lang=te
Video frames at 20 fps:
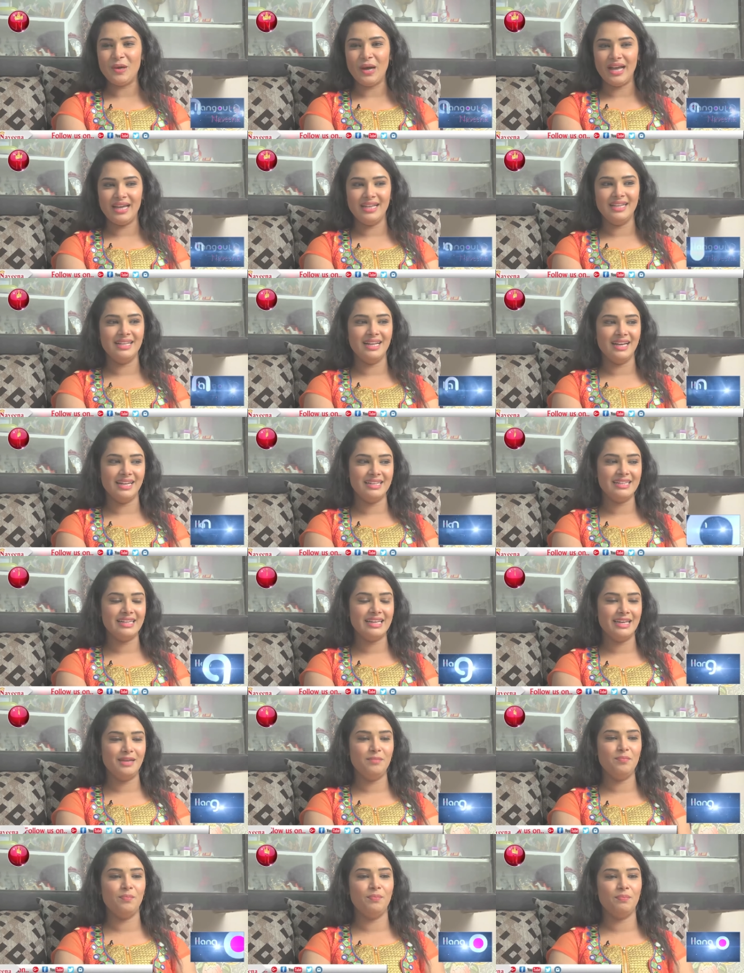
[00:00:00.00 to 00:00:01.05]
సో ఐ ఐ
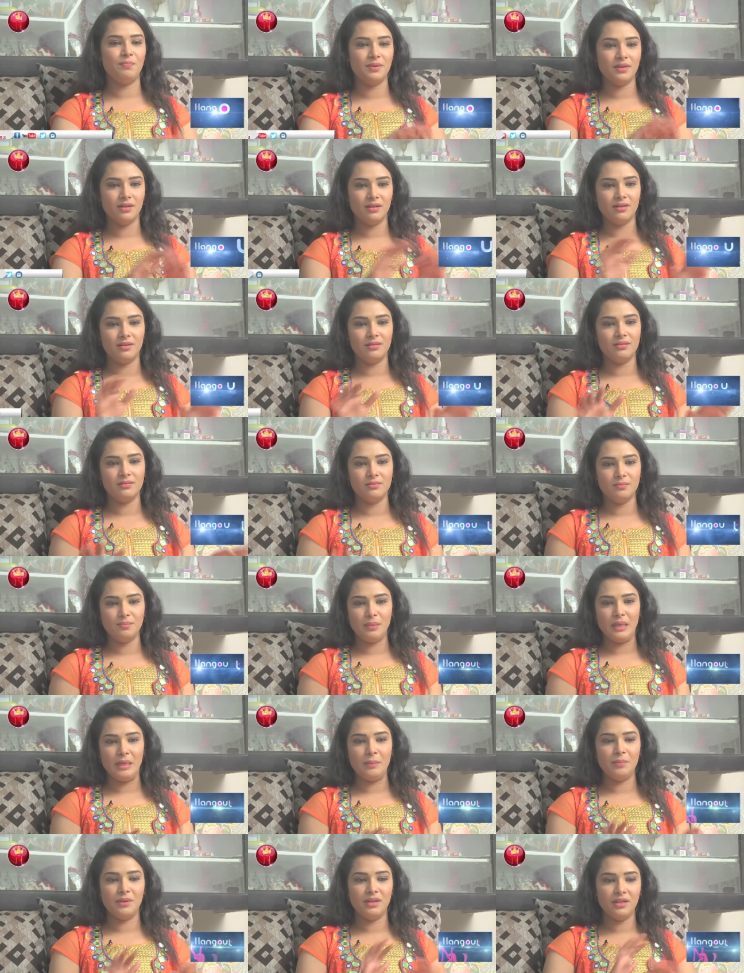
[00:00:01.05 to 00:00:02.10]
కీప్
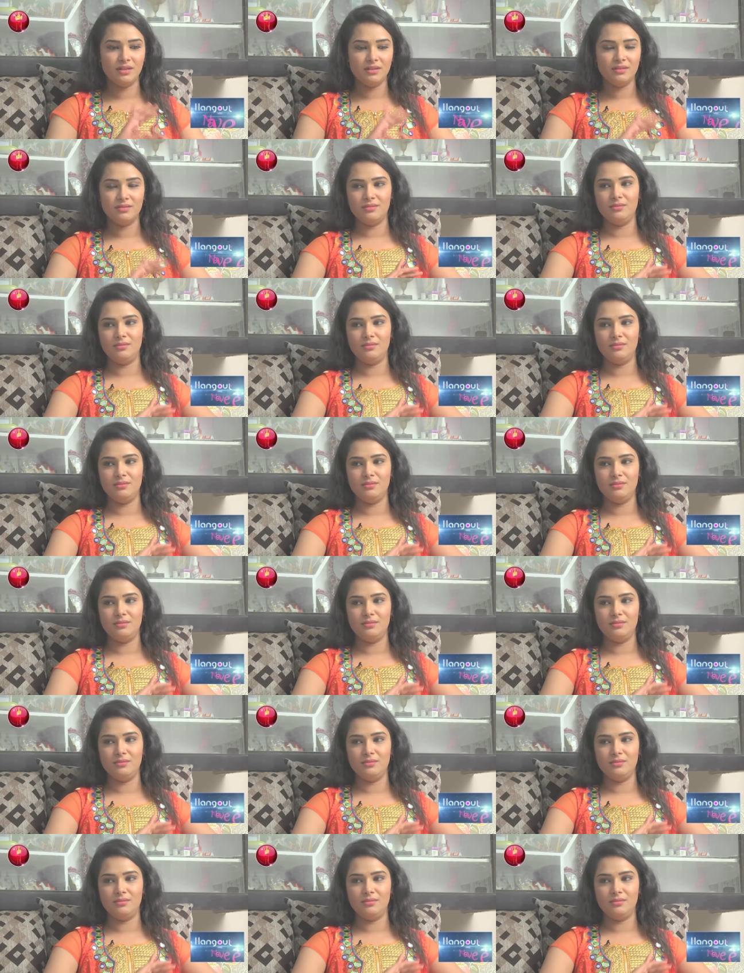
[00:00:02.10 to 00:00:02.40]
పీపుల్